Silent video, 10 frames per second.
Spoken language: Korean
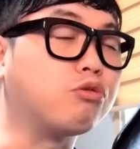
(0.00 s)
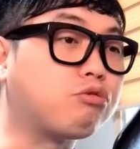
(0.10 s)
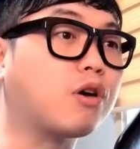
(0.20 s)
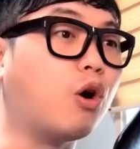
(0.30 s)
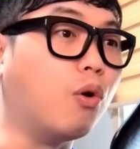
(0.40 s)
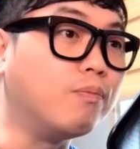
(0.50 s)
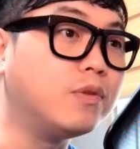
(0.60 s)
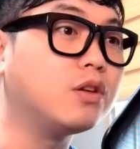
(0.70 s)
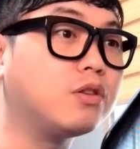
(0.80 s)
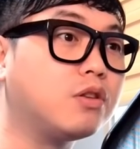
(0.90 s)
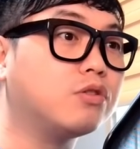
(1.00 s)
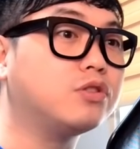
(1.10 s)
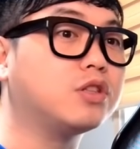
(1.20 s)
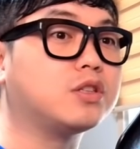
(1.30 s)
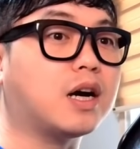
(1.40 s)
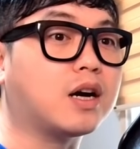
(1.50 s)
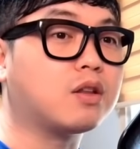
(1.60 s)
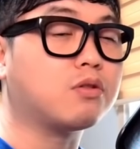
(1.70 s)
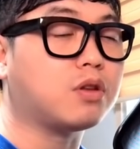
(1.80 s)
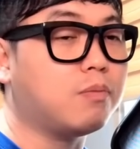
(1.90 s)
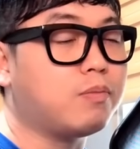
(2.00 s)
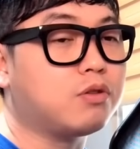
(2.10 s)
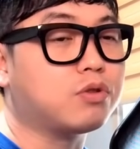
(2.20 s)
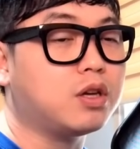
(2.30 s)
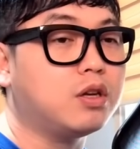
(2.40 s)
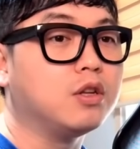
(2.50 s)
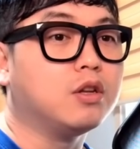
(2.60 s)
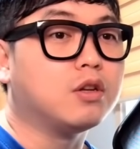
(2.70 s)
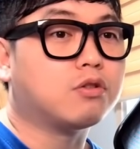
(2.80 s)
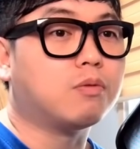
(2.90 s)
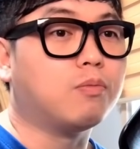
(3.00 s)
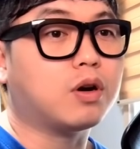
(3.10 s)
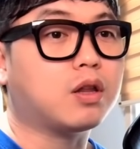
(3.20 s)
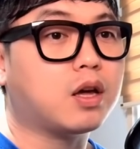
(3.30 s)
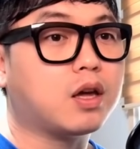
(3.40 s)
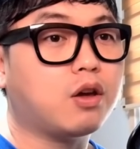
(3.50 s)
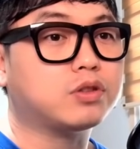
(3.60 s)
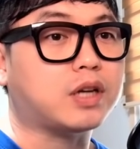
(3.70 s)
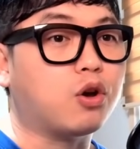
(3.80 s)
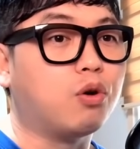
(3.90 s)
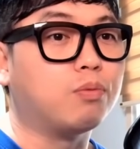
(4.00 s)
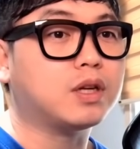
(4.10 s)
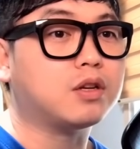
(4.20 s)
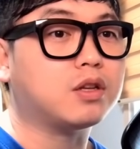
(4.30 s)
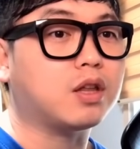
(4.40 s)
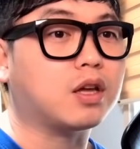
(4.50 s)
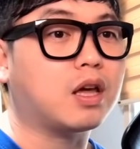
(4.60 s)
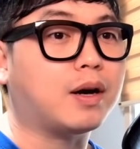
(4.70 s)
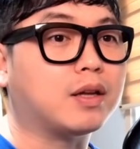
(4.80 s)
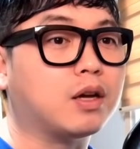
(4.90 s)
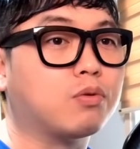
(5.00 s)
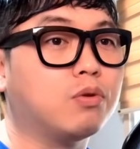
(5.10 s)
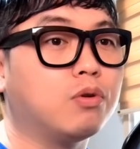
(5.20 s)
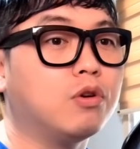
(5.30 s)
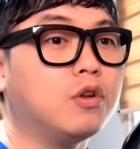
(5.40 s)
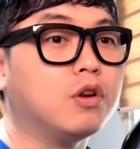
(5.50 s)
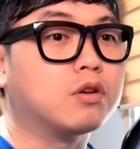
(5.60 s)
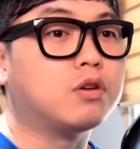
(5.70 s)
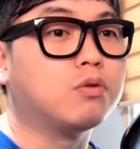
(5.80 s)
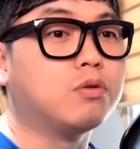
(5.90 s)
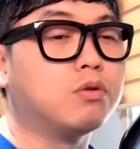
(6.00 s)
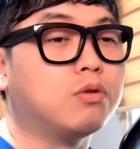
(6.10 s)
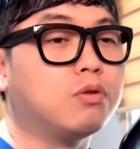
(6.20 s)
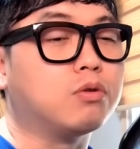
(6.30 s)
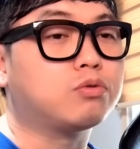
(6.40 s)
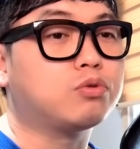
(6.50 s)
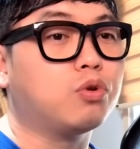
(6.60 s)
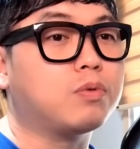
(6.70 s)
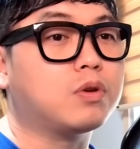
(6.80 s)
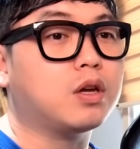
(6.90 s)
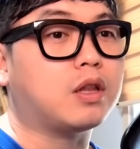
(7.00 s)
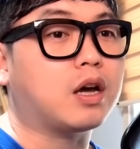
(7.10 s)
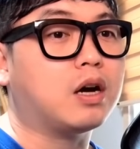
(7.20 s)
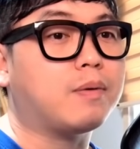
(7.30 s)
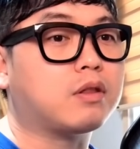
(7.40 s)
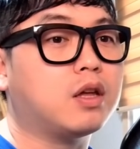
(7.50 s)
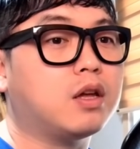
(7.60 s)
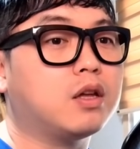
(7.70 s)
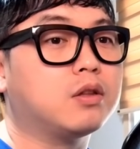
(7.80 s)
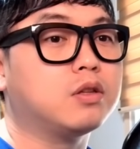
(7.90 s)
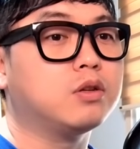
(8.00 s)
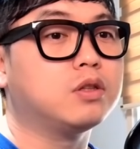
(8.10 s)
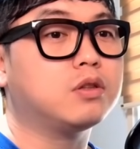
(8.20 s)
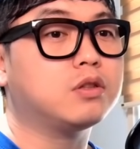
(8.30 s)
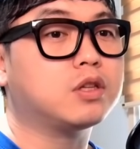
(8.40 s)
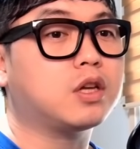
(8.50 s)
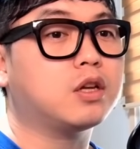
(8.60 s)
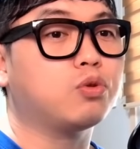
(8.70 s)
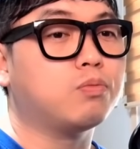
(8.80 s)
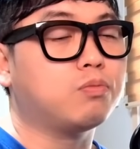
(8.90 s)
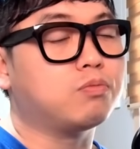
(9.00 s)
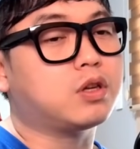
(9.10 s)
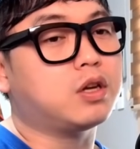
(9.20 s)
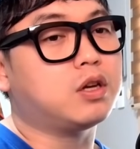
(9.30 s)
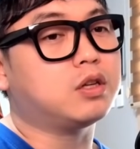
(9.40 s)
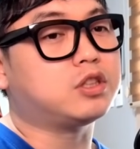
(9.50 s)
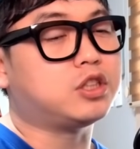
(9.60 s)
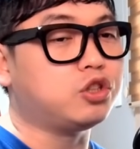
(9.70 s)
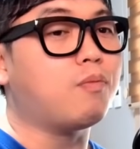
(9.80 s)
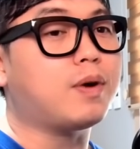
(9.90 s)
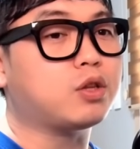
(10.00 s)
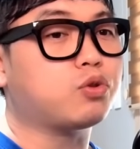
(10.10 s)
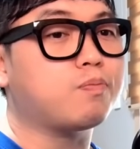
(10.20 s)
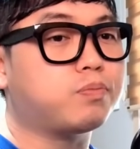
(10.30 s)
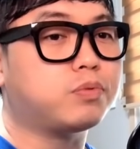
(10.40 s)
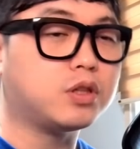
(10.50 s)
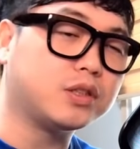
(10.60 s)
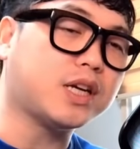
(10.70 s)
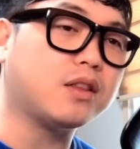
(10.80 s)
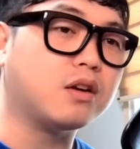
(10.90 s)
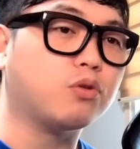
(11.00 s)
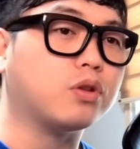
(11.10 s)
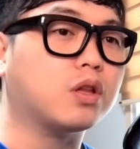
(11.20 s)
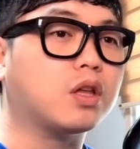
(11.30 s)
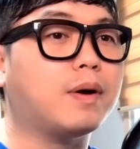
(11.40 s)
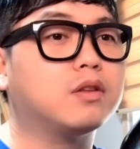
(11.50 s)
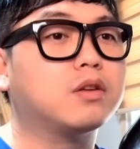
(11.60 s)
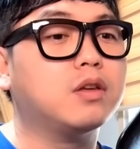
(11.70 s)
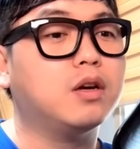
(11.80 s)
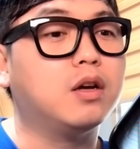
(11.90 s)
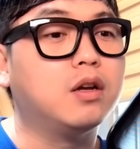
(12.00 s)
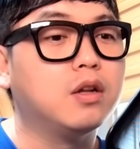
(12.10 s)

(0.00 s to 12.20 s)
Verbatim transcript: 수가 없는 현실이지. 안 그래도 대한민국이 그런 뭔가 생계형 자영업자들이 되게 많았고 그리고 좀 이게 내가 봤을 때는 이게 좀 이게 지역마다 좀 이게 차등을 더 되는 게 맞는 게